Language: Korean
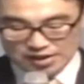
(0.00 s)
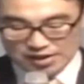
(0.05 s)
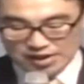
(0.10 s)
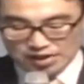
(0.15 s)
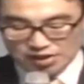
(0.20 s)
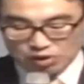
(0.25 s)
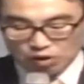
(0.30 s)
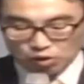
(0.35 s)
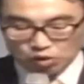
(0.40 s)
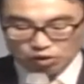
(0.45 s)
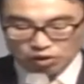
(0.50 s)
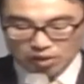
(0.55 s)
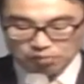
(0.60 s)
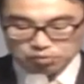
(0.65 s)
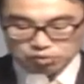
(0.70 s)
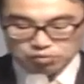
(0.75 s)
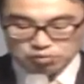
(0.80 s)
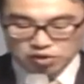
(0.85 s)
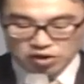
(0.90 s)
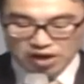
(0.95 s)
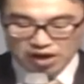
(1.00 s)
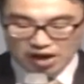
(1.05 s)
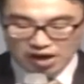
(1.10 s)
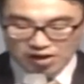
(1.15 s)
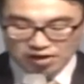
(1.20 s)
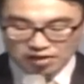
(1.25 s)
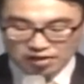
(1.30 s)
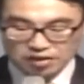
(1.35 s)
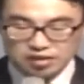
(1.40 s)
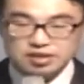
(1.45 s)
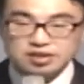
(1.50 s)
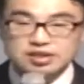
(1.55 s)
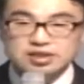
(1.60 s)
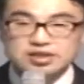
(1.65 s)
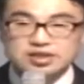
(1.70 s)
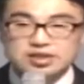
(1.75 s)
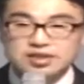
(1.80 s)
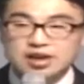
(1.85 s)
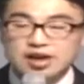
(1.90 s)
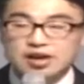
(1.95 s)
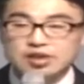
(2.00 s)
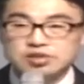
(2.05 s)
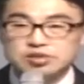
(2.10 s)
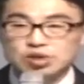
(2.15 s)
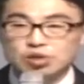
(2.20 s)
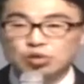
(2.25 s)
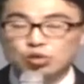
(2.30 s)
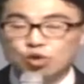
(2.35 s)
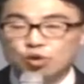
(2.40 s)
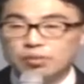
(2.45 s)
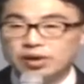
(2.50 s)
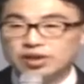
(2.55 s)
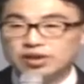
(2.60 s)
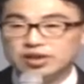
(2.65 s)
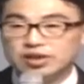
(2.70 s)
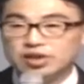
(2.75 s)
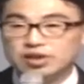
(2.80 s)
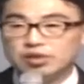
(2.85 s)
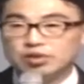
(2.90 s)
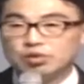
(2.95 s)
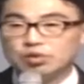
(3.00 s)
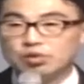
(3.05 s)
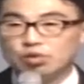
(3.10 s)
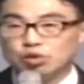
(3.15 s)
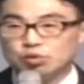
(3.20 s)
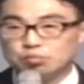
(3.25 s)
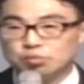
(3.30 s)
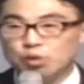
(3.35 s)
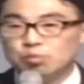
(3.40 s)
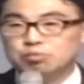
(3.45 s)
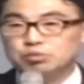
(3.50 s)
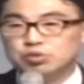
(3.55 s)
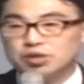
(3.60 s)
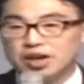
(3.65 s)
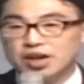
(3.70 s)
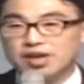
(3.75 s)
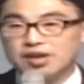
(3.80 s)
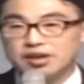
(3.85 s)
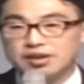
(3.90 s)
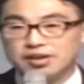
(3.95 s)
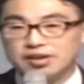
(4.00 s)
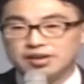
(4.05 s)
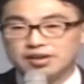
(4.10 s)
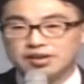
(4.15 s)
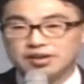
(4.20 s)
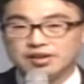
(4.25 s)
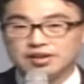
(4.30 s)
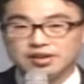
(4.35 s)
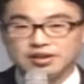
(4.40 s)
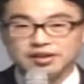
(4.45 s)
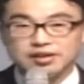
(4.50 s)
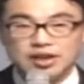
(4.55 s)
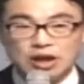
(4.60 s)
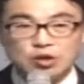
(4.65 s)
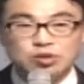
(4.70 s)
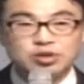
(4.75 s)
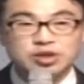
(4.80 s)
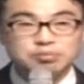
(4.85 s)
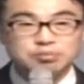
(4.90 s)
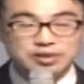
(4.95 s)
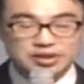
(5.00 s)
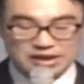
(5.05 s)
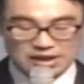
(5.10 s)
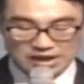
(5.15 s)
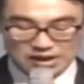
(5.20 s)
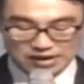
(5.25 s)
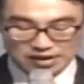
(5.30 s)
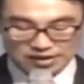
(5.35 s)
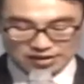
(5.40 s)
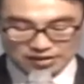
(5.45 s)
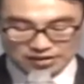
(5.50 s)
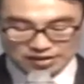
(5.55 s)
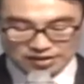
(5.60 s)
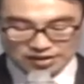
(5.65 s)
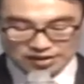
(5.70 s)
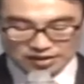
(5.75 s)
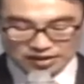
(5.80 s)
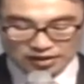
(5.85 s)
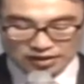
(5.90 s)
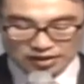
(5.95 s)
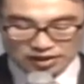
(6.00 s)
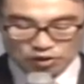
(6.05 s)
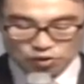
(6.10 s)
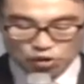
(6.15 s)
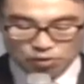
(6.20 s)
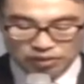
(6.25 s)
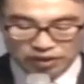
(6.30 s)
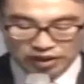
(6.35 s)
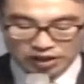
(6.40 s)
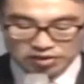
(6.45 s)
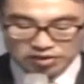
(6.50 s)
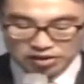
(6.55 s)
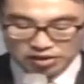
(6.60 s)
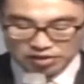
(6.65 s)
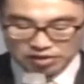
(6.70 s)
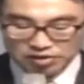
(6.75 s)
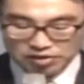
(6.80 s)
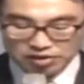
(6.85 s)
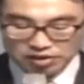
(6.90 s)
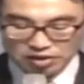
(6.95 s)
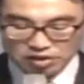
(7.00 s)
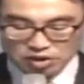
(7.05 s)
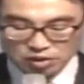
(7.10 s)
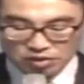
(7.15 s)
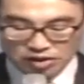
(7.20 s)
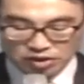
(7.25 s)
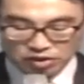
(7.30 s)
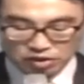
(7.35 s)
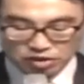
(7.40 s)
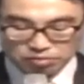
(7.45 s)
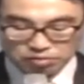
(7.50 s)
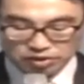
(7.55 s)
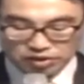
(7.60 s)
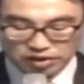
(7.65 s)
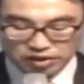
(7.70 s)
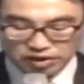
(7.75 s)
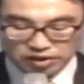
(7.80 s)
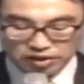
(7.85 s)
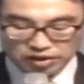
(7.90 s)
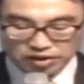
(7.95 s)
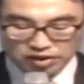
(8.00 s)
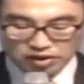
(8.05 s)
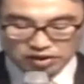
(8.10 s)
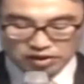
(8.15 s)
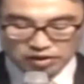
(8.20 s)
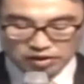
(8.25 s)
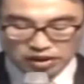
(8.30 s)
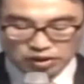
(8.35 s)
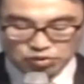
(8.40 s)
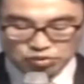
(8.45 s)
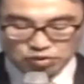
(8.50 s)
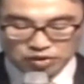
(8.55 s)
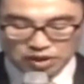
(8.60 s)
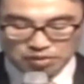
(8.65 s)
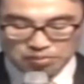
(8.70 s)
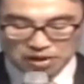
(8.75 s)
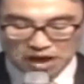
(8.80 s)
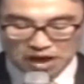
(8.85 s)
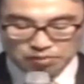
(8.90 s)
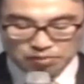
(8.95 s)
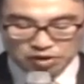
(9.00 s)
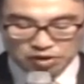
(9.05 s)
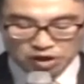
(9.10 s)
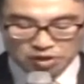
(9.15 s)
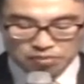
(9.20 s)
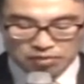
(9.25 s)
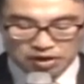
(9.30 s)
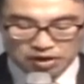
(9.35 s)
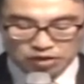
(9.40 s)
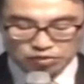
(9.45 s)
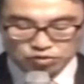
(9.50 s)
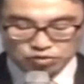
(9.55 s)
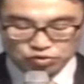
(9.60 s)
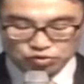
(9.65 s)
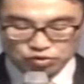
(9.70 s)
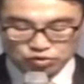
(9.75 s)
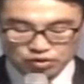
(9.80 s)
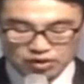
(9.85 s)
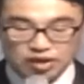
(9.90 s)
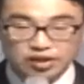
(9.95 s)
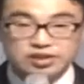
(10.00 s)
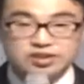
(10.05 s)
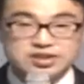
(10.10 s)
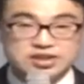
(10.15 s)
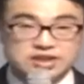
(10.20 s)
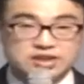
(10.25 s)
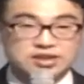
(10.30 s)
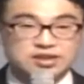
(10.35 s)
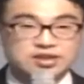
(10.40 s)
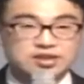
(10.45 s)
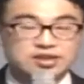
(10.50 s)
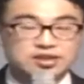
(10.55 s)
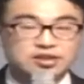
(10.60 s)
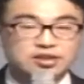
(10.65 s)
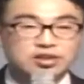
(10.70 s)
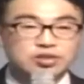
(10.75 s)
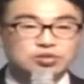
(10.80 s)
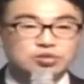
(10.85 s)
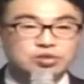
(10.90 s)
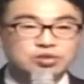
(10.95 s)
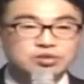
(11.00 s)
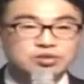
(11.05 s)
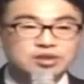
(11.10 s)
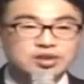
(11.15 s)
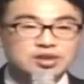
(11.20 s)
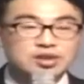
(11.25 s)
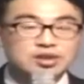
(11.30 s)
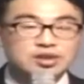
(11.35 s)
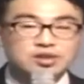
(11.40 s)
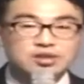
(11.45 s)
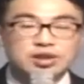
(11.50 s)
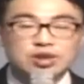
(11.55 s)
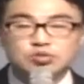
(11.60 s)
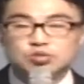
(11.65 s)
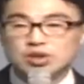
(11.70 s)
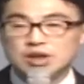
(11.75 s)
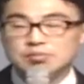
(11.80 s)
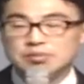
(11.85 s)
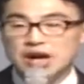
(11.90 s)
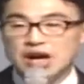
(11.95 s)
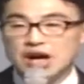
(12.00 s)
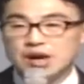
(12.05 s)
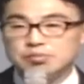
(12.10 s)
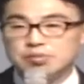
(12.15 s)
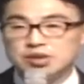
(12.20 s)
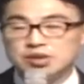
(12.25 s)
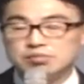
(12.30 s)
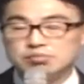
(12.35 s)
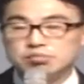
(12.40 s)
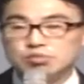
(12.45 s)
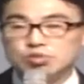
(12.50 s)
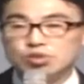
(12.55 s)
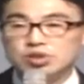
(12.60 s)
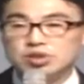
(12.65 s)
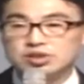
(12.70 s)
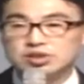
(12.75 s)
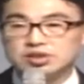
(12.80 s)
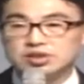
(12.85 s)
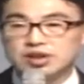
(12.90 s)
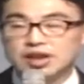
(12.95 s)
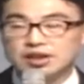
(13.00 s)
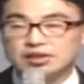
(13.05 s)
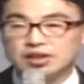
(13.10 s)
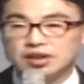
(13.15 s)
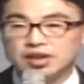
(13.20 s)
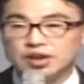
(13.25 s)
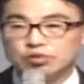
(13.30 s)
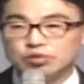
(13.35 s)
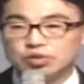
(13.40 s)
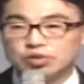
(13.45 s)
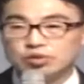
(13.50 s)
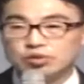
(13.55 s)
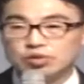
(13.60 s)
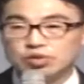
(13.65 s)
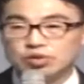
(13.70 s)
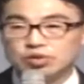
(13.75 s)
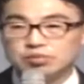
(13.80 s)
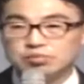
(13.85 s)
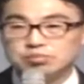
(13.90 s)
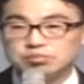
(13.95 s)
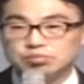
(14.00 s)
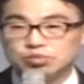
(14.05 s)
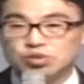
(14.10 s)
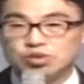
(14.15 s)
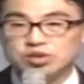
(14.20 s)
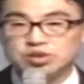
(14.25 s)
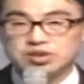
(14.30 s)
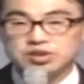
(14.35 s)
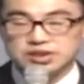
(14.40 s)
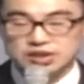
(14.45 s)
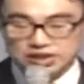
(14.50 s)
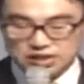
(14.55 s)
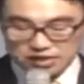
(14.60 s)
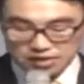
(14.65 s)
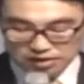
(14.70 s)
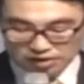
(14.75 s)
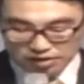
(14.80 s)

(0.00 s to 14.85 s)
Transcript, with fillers: 성도가 품어야 할 신앙적 고백이 오늘 본문의 내용입니다. 이 고백에서 저와 여러분이 예수의 마음이 얼마나 중요한지 그리고 예수의 마음이 무엇을 나타내고 있고 무엇이